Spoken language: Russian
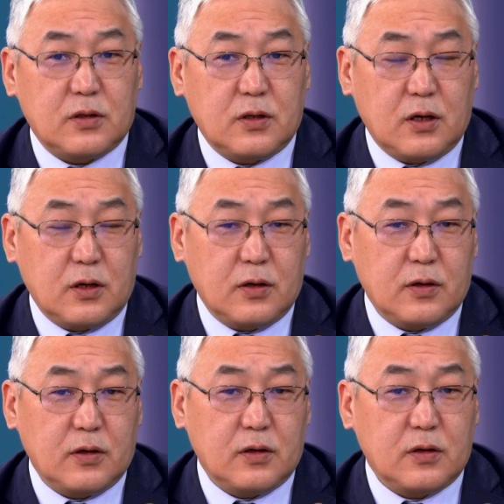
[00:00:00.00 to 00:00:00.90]
на
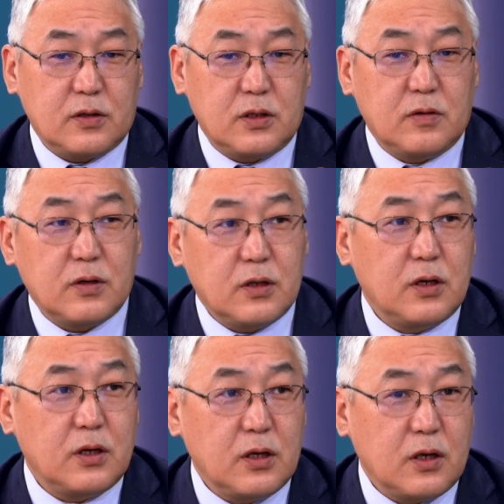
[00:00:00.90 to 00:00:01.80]

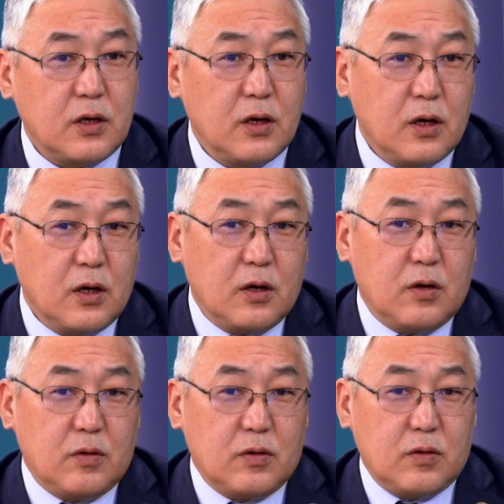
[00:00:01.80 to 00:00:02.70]
северные реки
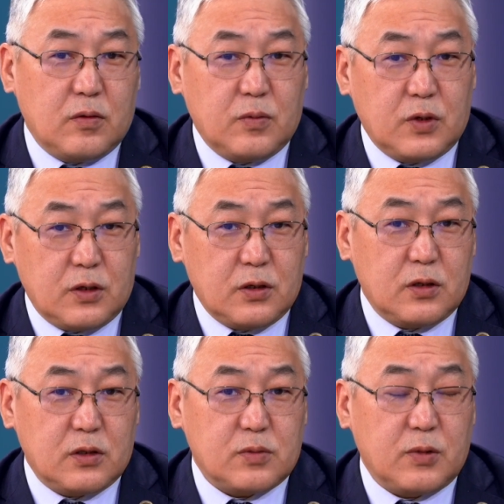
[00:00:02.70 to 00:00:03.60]
э, мы
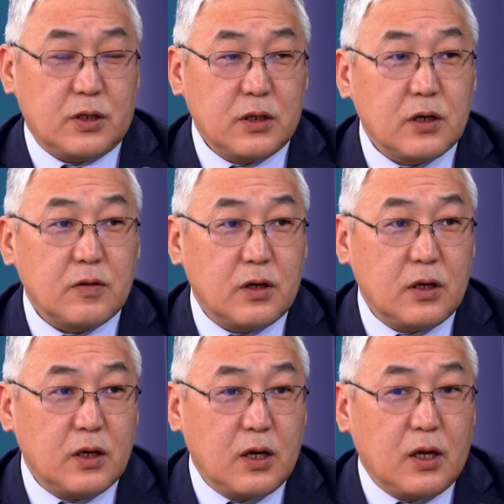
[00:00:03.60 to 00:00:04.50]

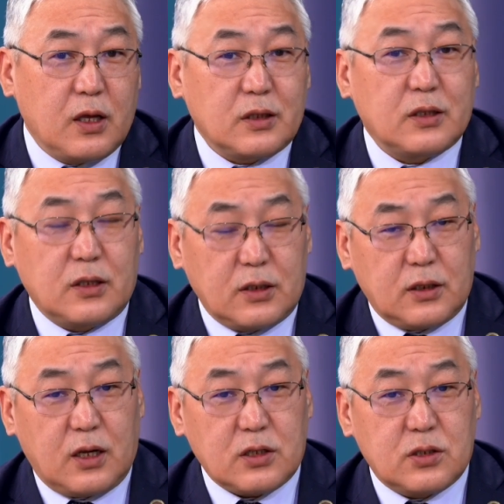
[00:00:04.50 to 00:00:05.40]
спланировали
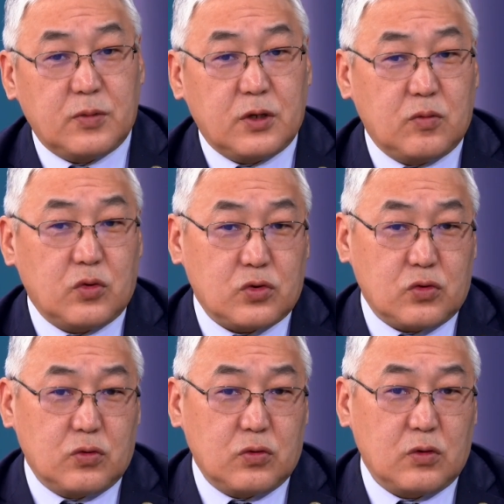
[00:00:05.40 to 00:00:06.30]
также переброску,